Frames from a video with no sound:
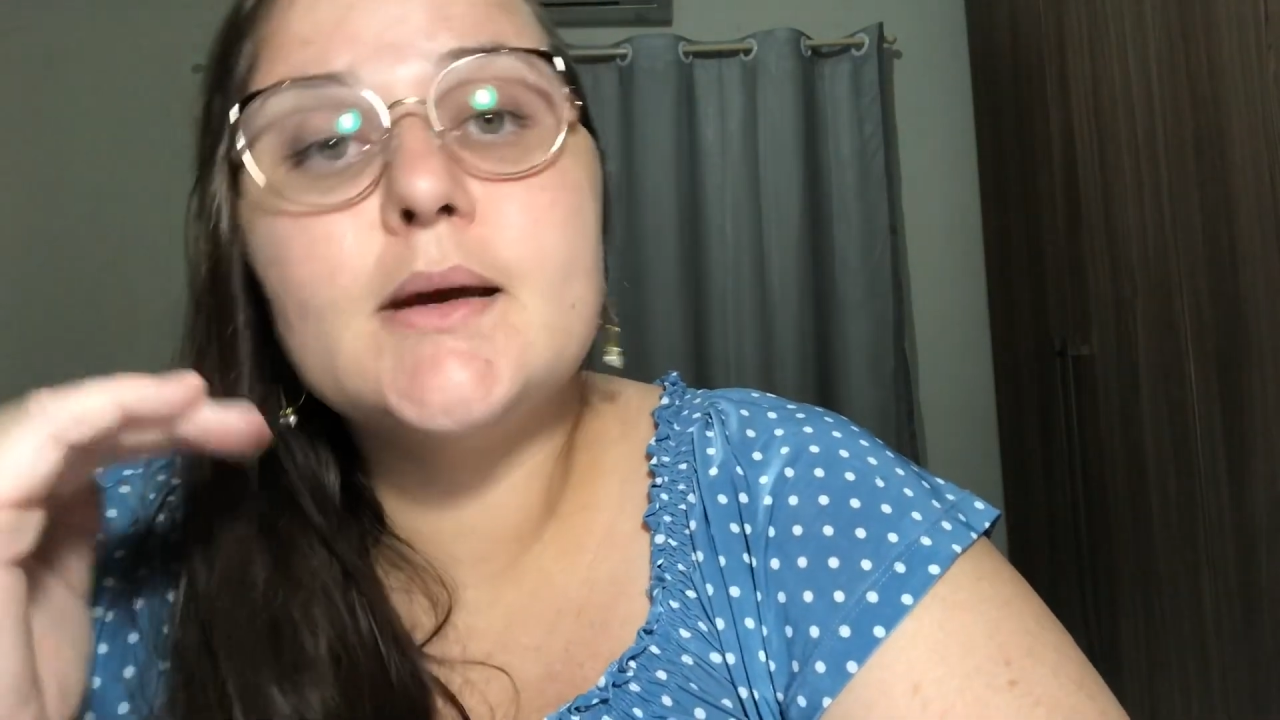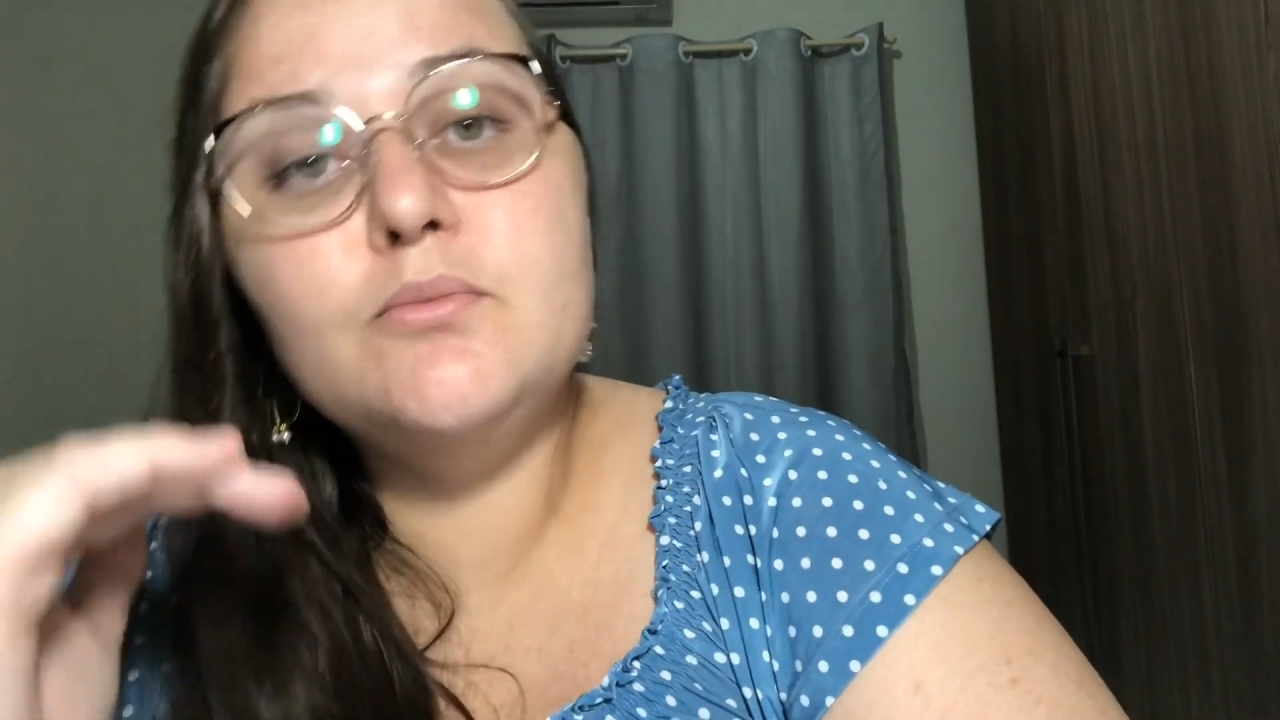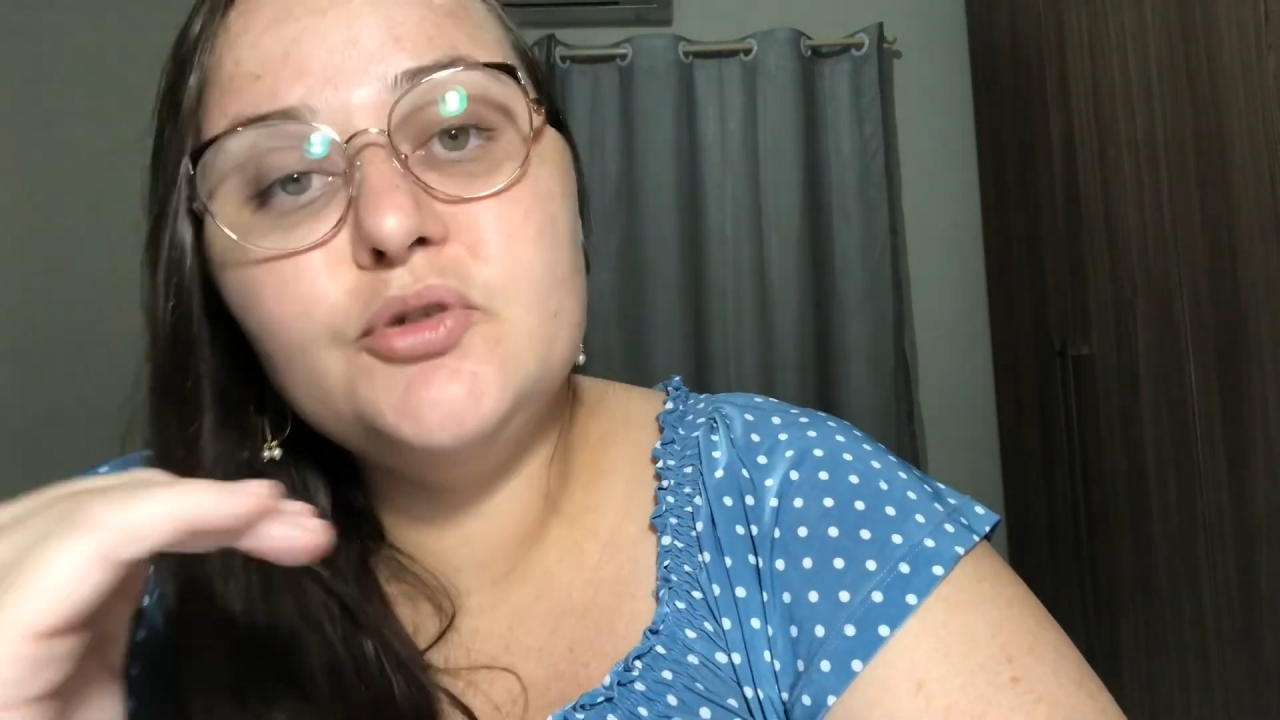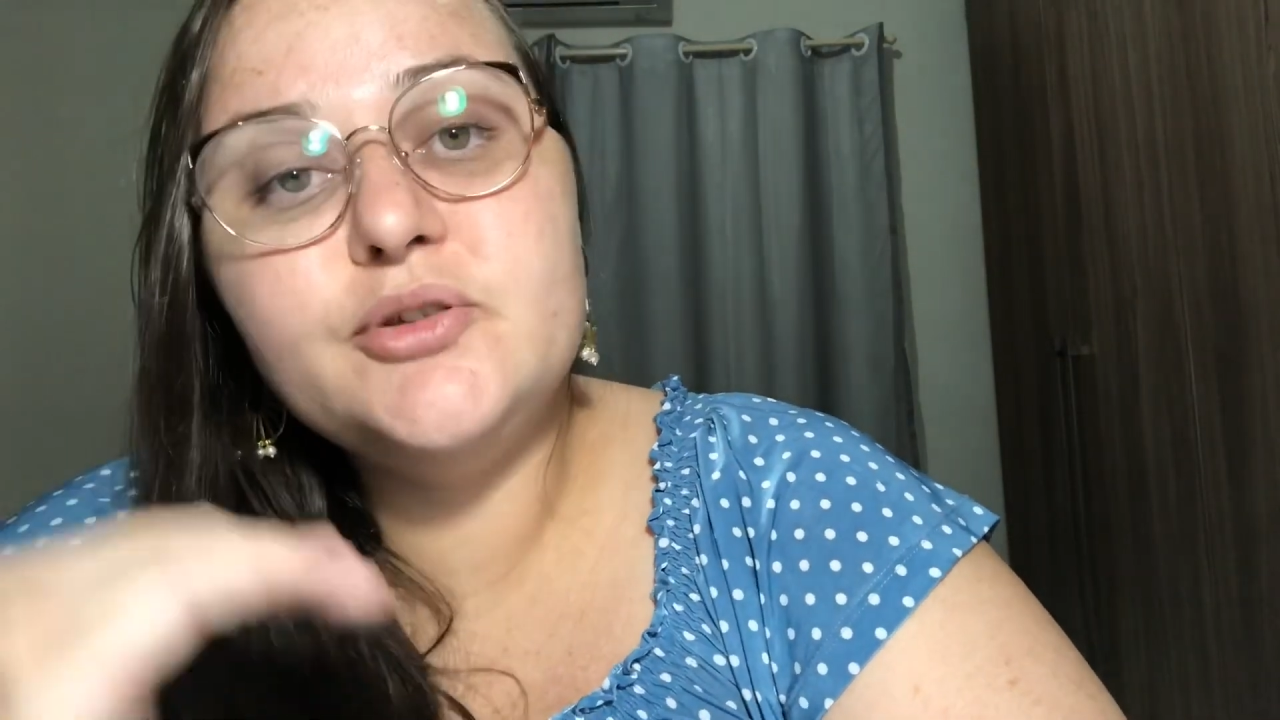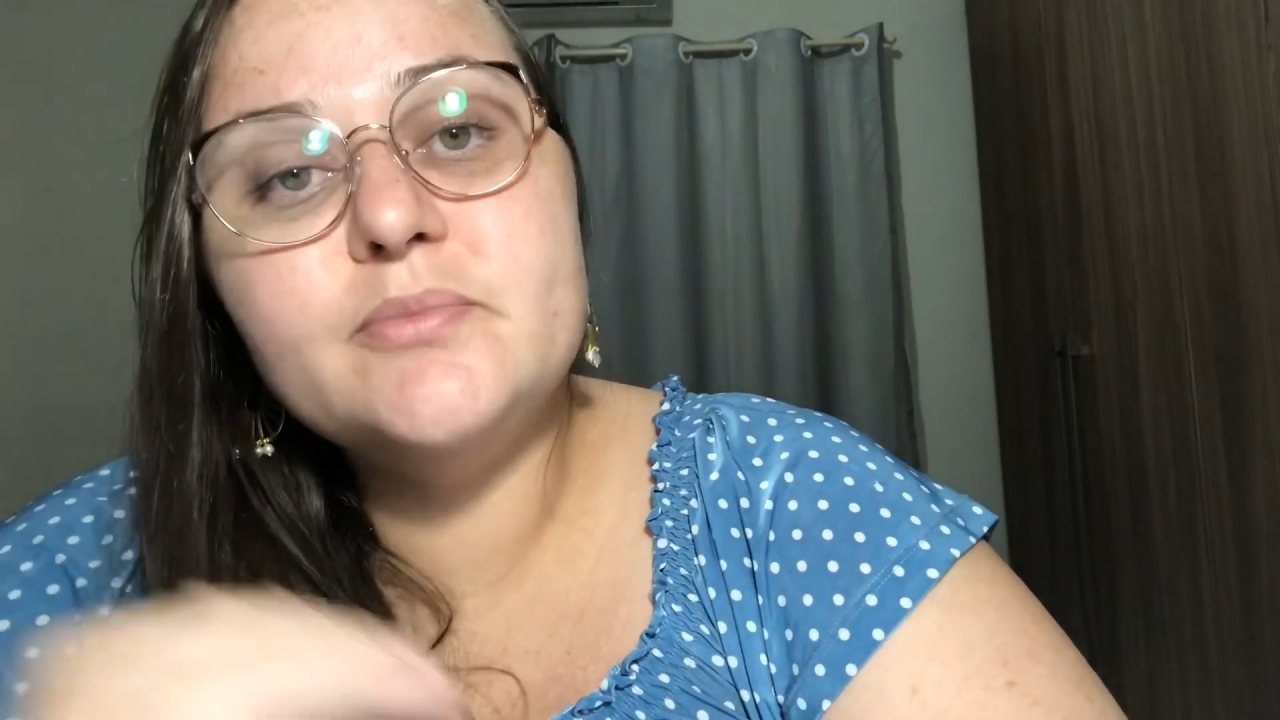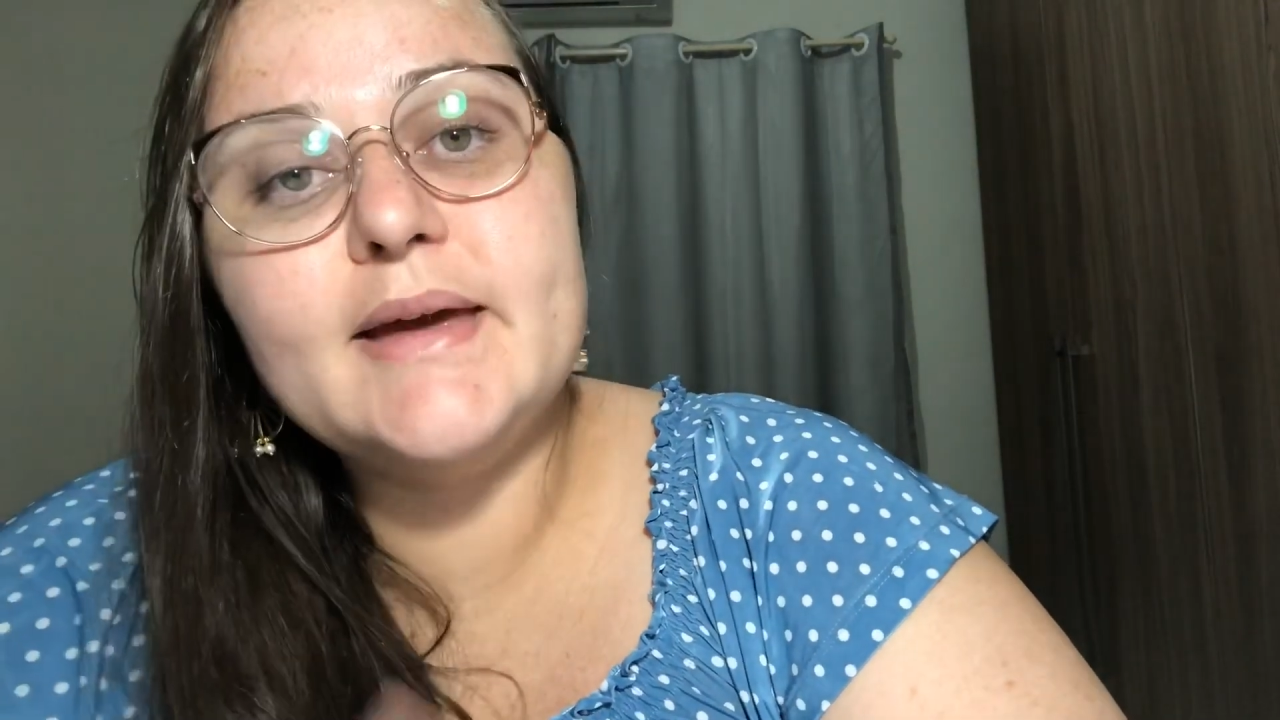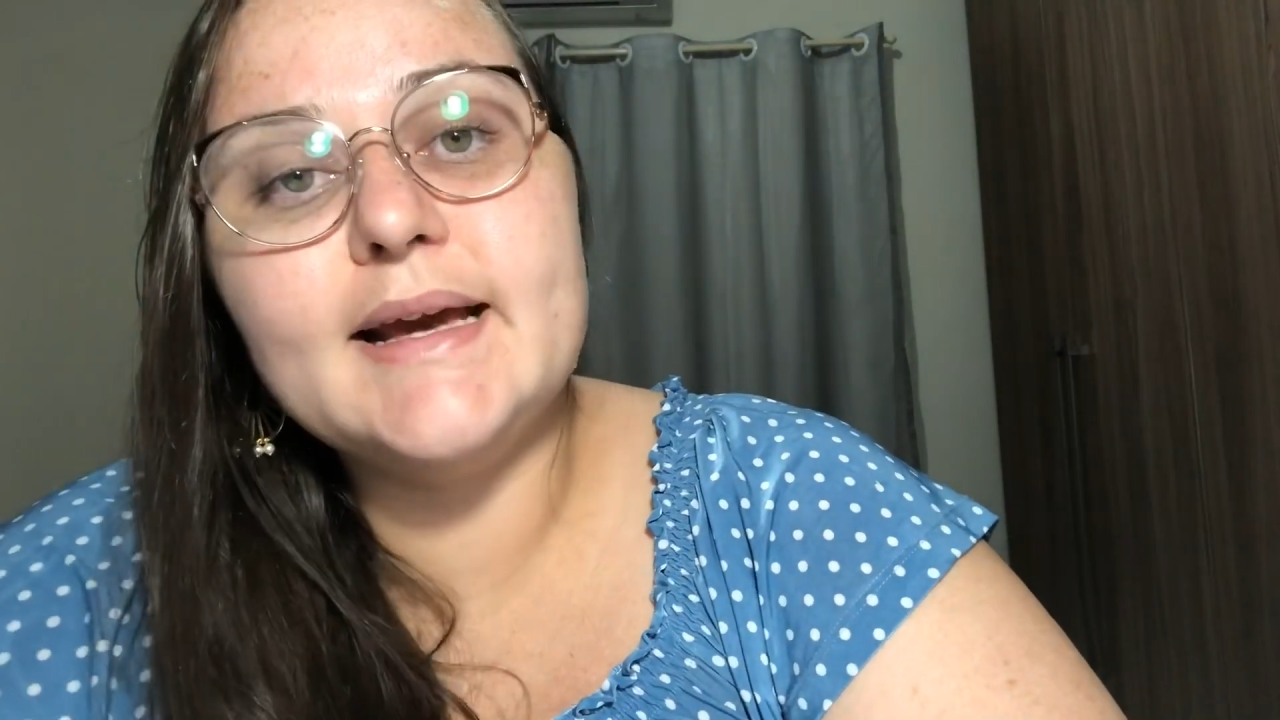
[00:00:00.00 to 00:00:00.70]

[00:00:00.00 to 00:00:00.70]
muito bem